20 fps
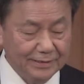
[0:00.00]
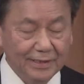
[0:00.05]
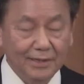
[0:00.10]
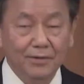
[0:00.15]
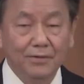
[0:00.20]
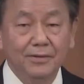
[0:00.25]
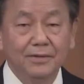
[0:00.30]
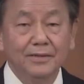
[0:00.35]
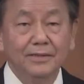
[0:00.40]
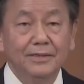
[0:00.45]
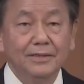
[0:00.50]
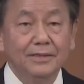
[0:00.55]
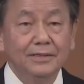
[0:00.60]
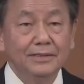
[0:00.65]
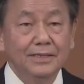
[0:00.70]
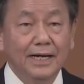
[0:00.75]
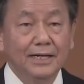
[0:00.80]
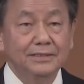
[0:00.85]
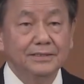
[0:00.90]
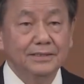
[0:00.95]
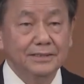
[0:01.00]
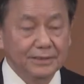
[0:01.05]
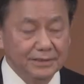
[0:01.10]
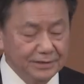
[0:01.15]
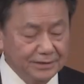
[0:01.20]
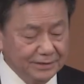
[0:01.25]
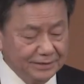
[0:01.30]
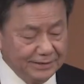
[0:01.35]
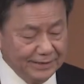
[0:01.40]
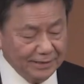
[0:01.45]
到他是
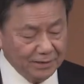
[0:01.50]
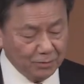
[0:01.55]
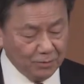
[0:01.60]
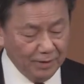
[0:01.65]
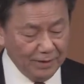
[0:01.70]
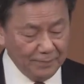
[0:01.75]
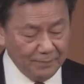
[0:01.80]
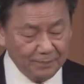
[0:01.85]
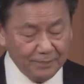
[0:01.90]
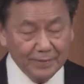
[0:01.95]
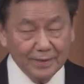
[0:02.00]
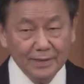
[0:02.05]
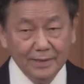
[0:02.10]
世界的光。